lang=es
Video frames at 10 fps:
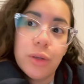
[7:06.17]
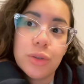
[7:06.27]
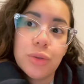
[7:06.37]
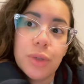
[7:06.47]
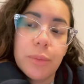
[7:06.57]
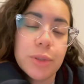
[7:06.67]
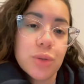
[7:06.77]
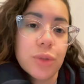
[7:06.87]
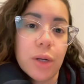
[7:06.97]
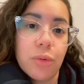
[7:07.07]
yo soy una
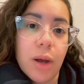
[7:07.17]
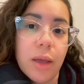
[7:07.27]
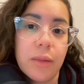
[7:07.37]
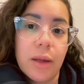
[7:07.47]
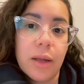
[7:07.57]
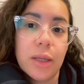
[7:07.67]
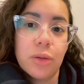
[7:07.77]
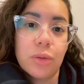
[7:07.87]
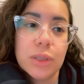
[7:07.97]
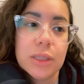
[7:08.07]
persona enojada,
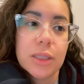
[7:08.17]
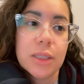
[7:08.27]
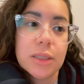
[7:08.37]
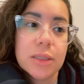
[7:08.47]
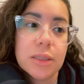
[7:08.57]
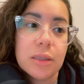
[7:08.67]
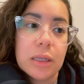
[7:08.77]
entonces